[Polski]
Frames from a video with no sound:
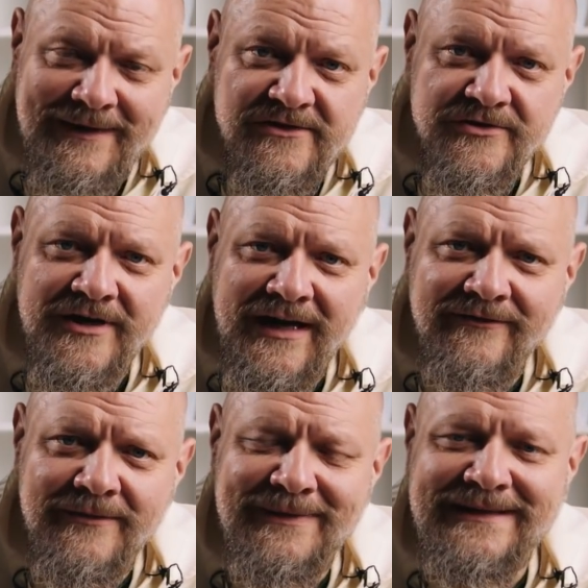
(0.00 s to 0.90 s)
bardzo
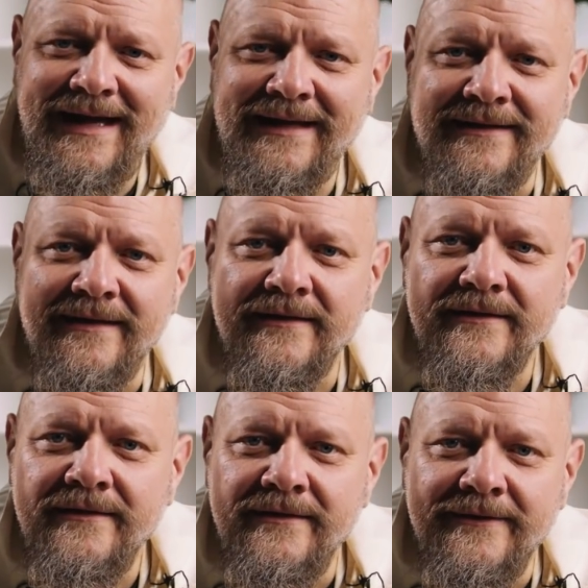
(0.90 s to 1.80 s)
ciekawe pytanie
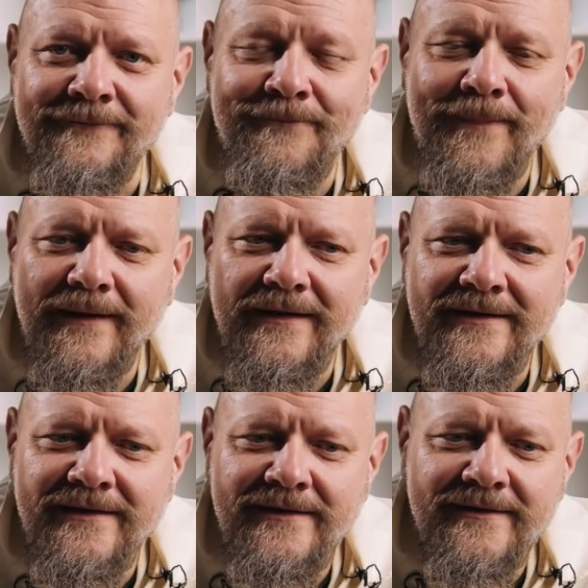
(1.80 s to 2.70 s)

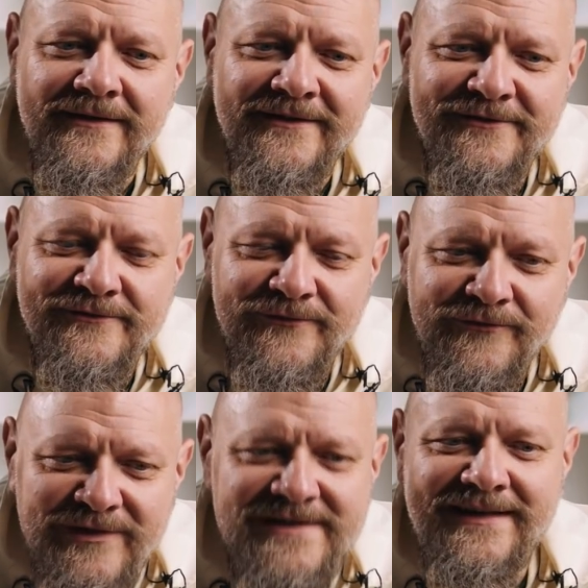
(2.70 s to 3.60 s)
i
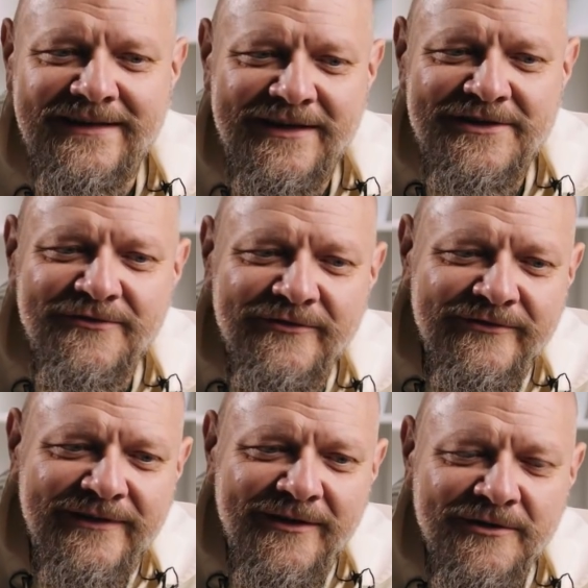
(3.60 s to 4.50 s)
widzę też
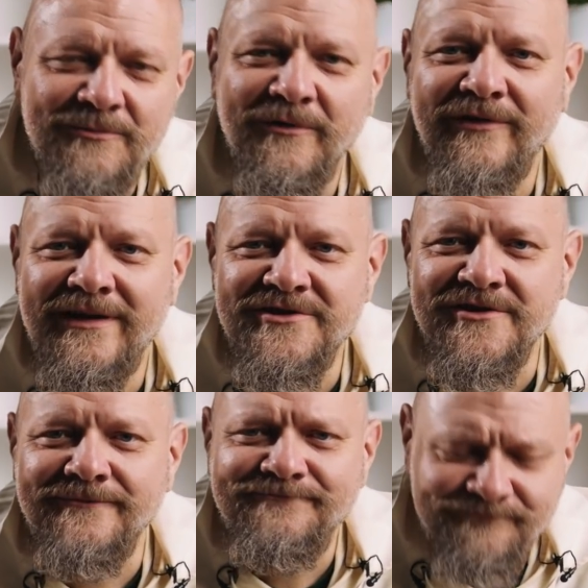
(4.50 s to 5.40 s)
w tej
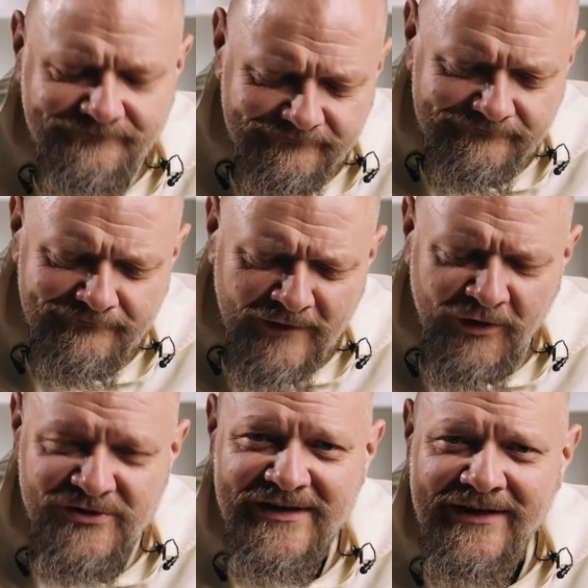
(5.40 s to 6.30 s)
odpowiedzi
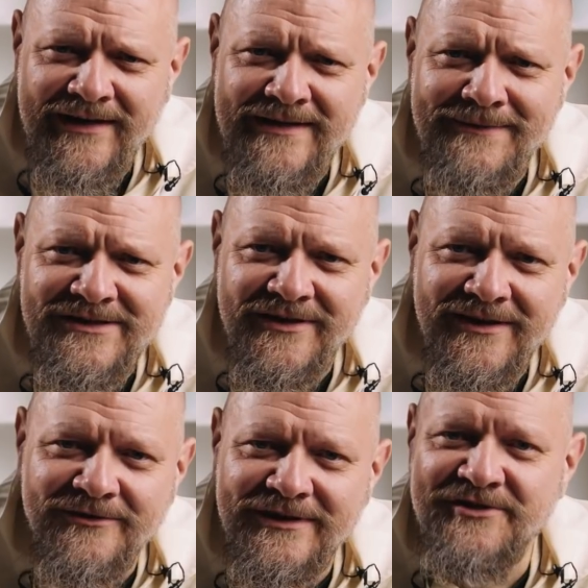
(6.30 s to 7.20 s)
ojca Joachima, że
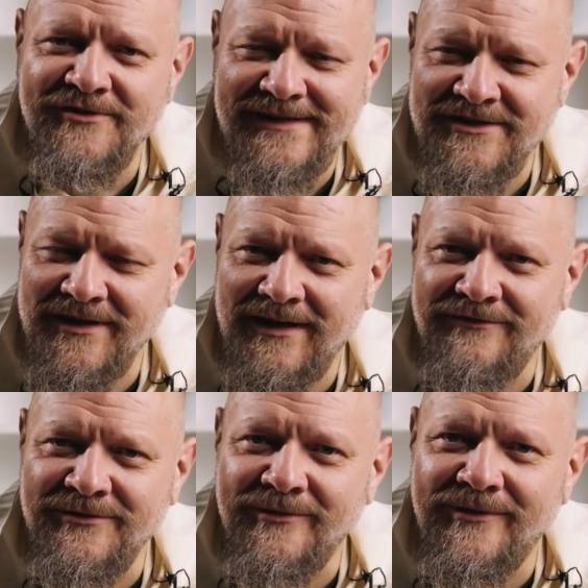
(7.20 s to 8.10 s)
jego też to
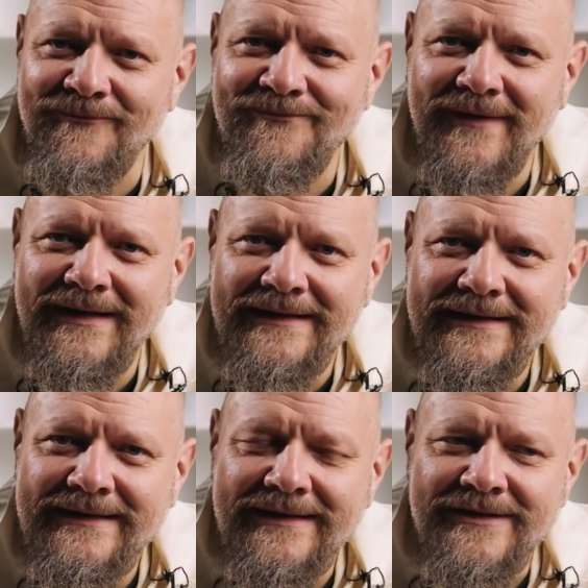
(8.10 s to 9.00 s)
zaciekawiło,
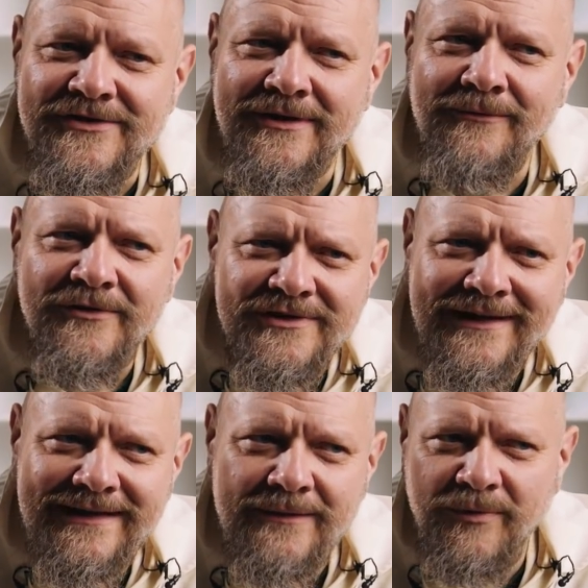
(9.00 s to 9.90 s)
że
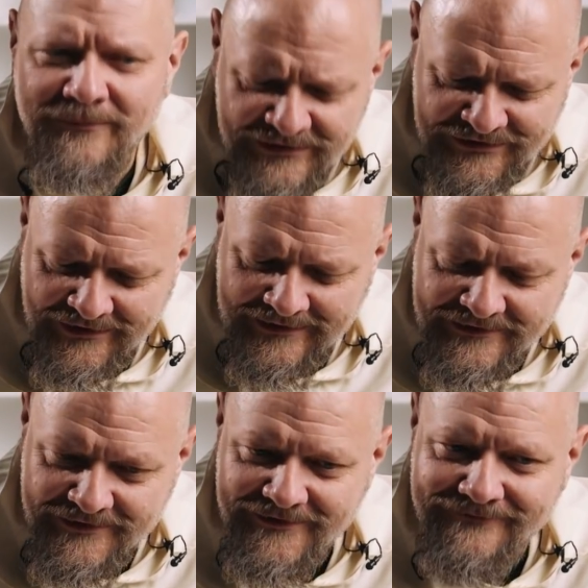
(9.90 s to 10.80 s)
można tak
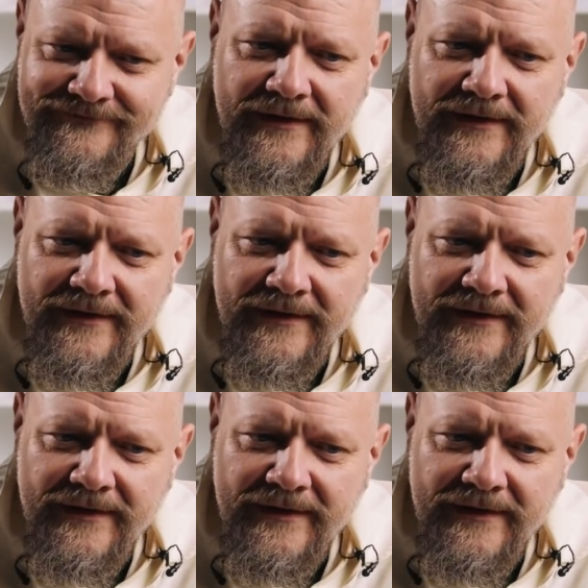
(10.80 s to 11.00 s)
pomyśleć.